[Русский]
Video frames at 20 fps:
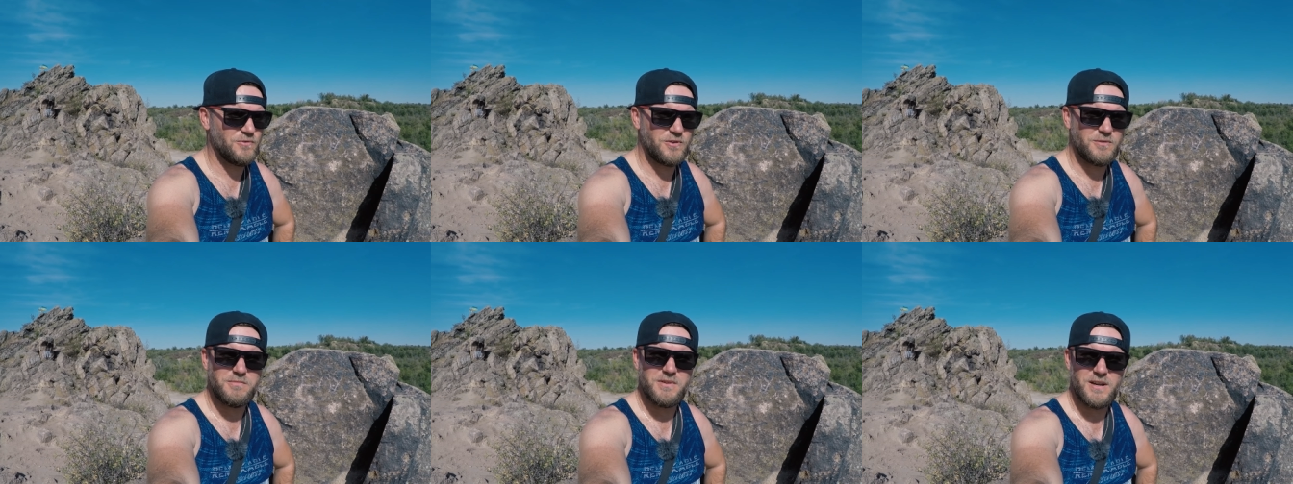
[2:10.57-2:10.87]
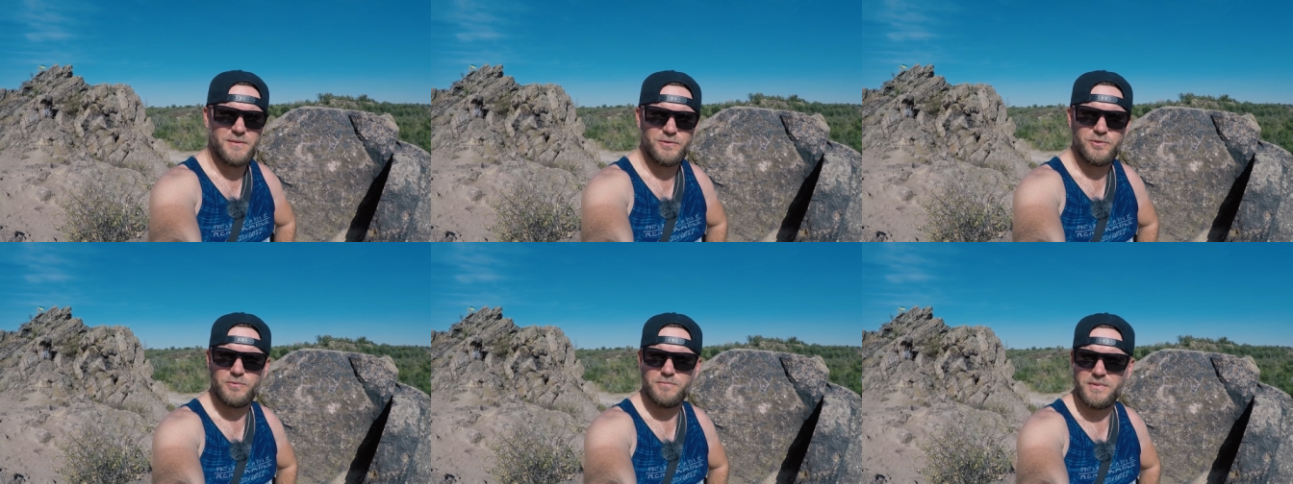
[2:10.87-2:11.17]
Ух, бы
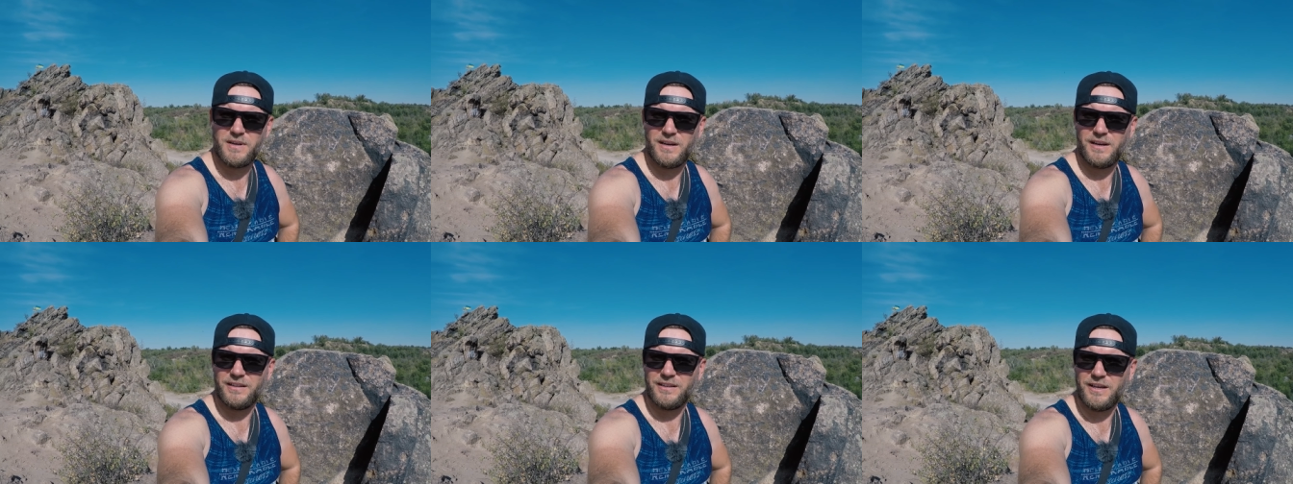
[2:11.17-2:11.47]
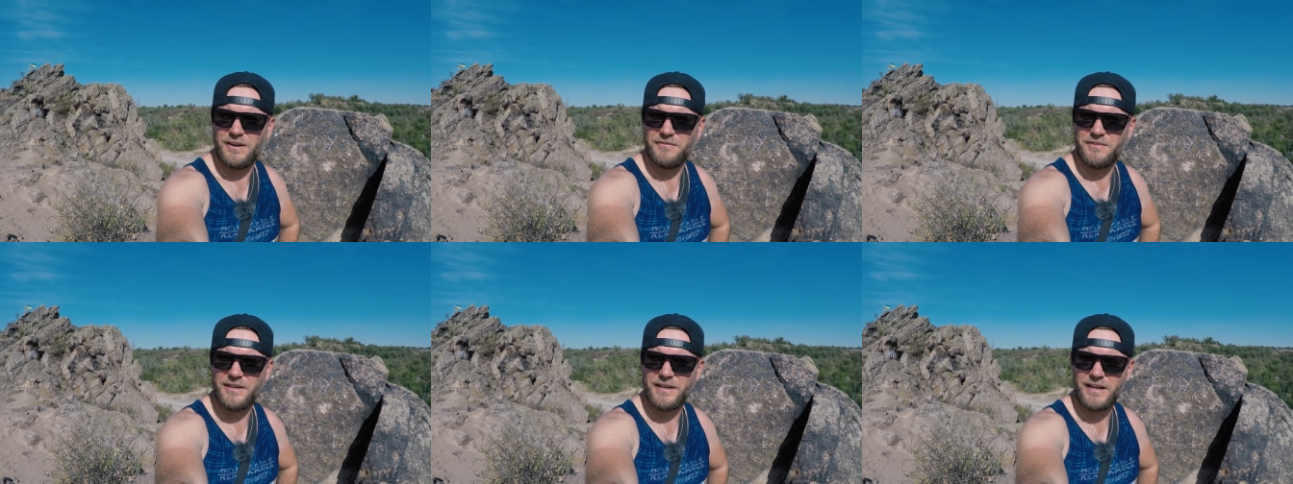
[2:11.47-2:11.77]
я тут бы
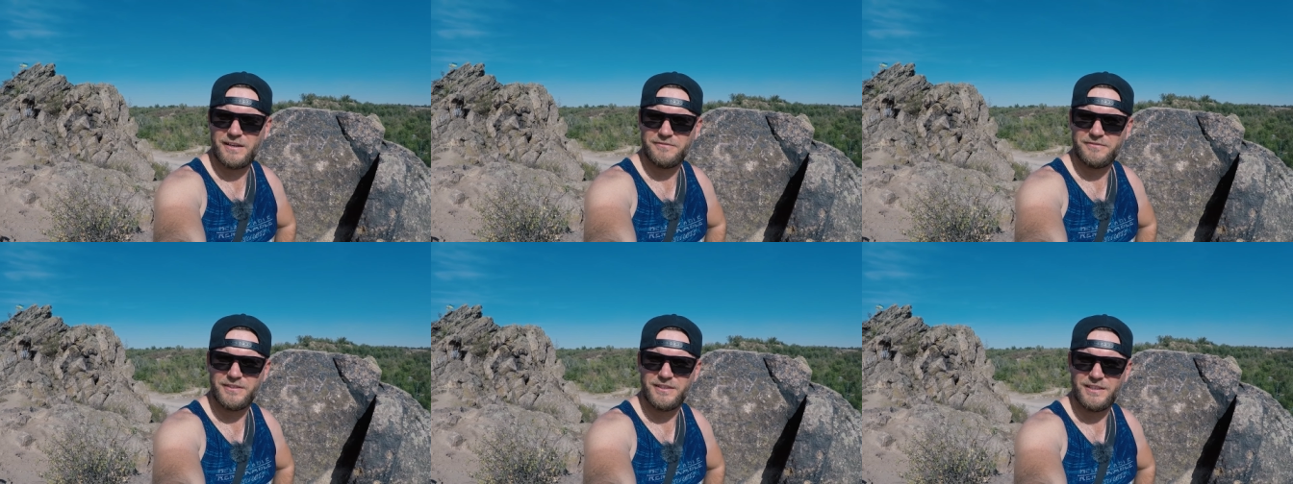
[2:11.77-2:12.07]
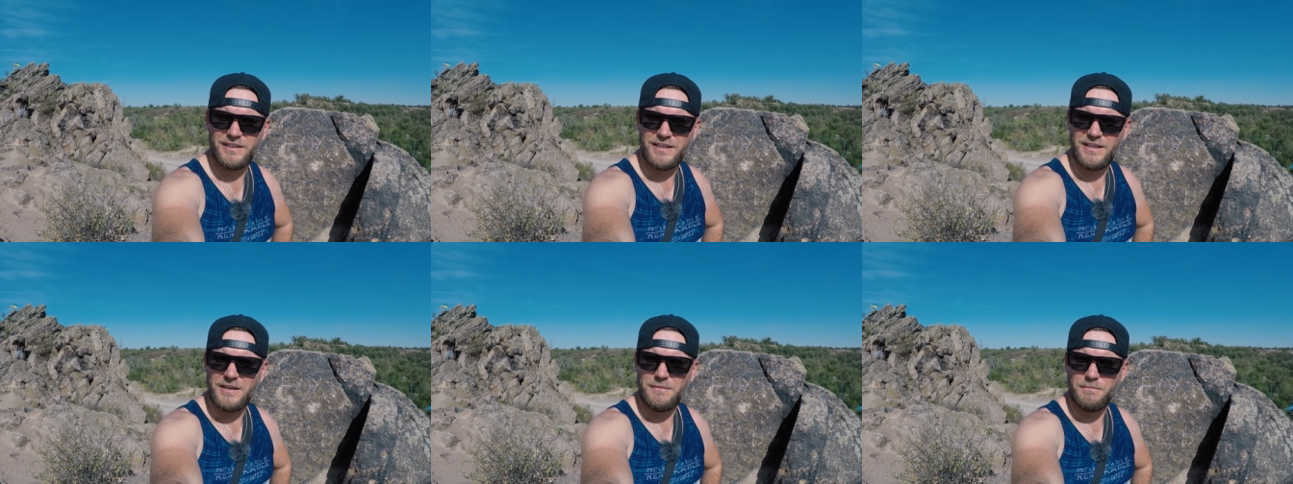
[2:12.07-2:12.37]
Голавликов
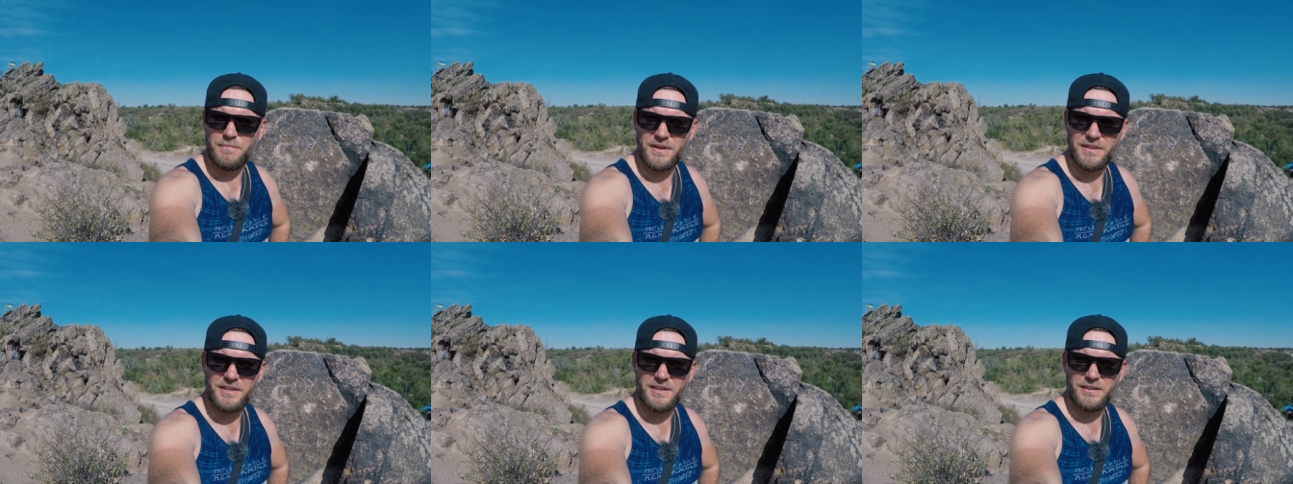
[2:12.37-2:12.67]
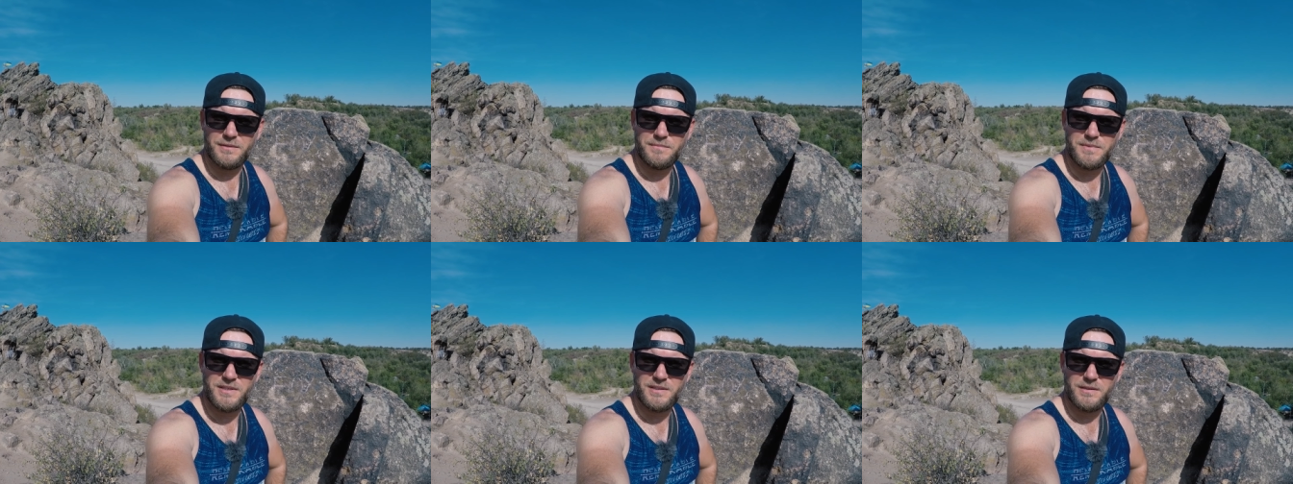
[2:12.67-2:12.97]

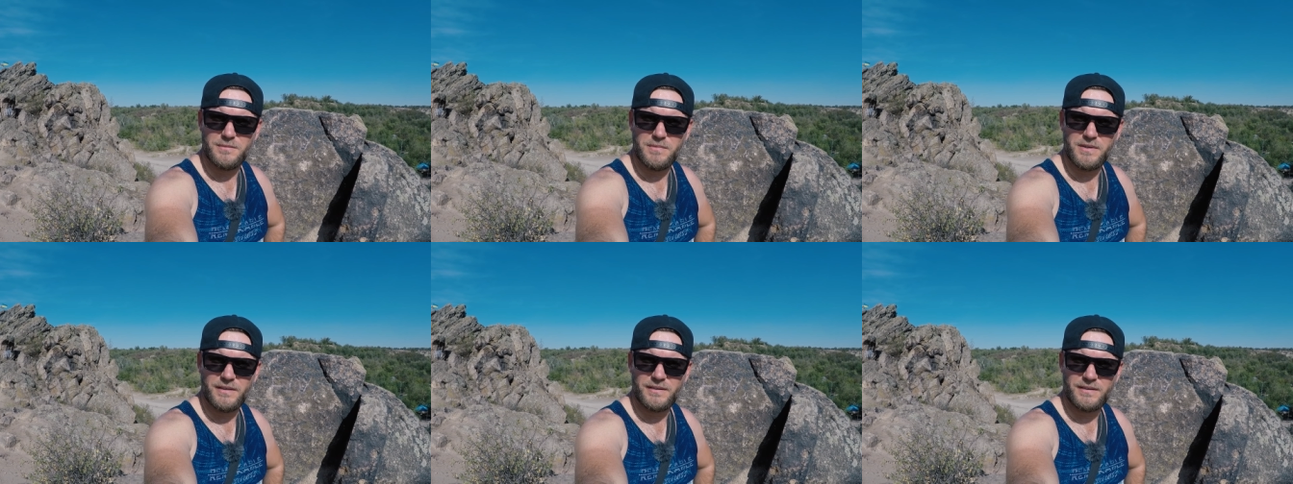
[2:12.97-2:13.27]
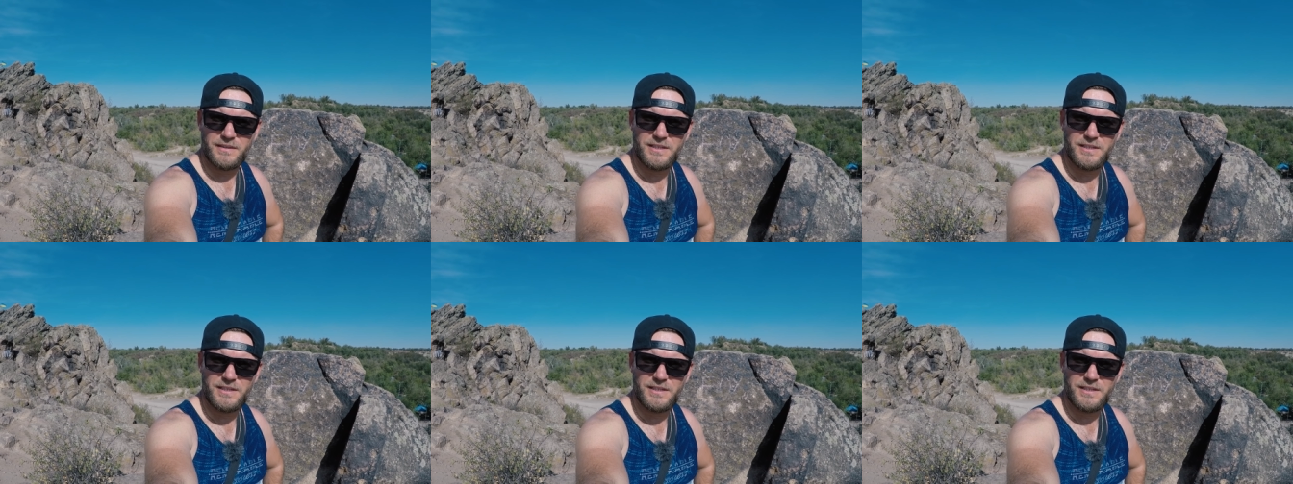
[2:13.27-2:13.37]
подолбил бы.